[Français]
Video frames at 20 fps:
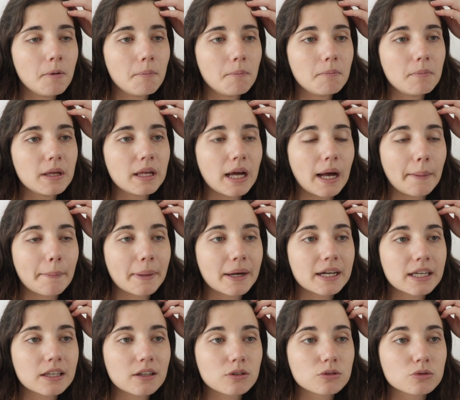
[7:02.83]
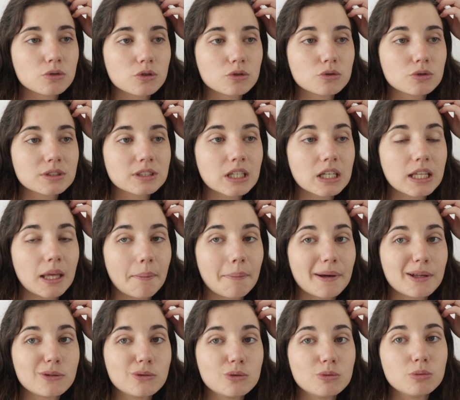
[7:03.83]
Mais après, en dehors de ça, il n'y a
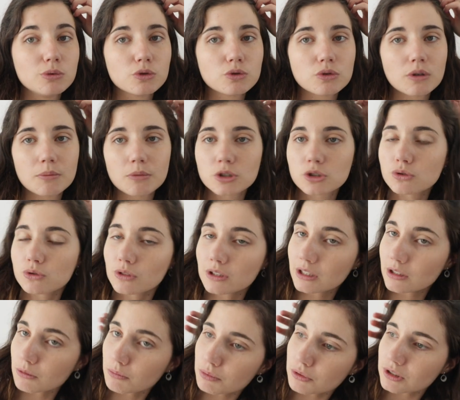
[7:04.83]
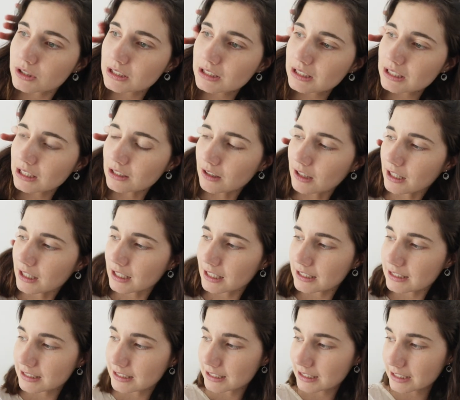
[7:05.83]
pas de besoin. Moi, je connais une petite qui est dans la
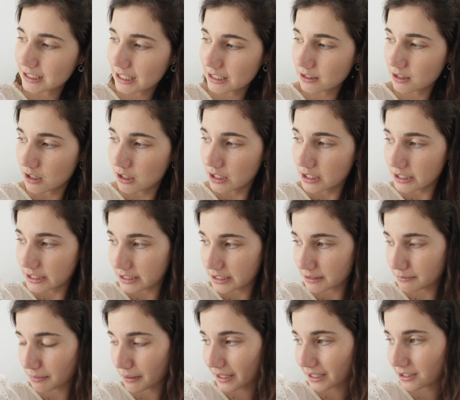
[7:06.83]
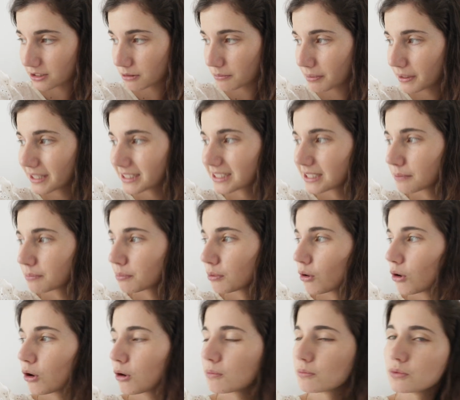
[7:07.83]
classe d'Eden qui par exemple a été
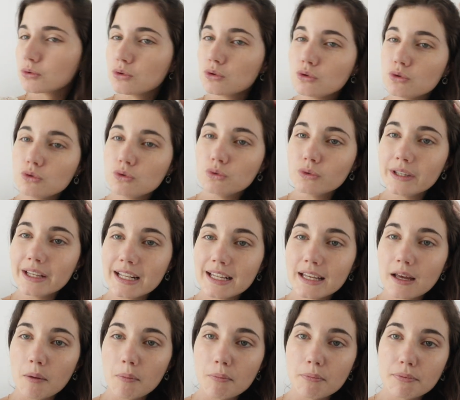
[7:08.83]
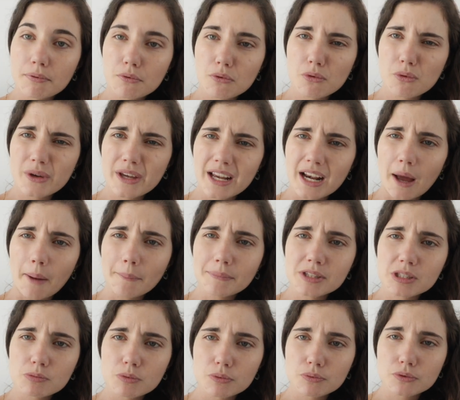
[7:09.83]
propre de nuit il y a peu, et elle a un
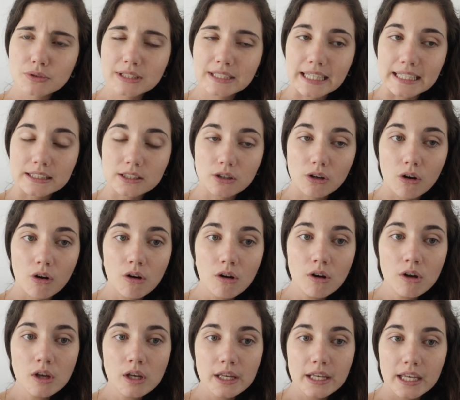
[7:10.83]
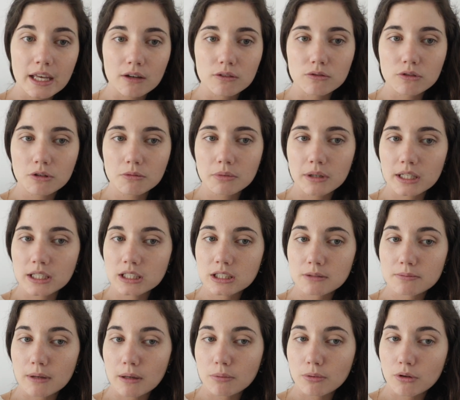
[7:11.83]
petit peu plus de 4 ans. Et avant, bah, elle
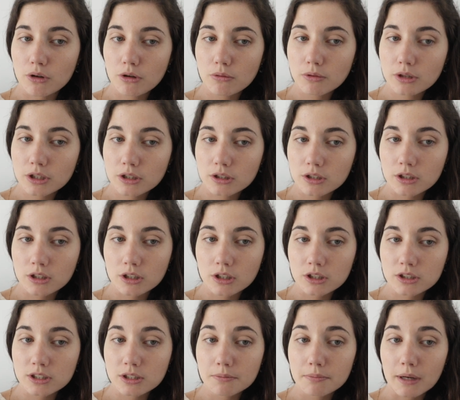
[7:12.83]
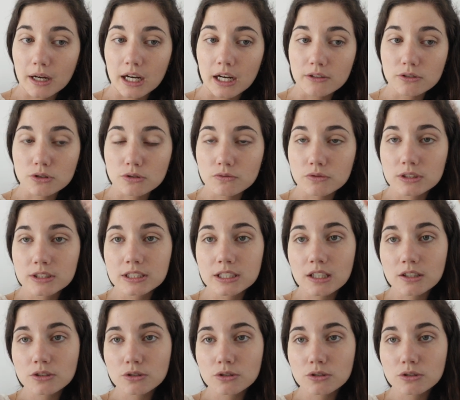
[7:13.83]
n'était pas propre, et, c'est pas grave, j'ai envie de dire.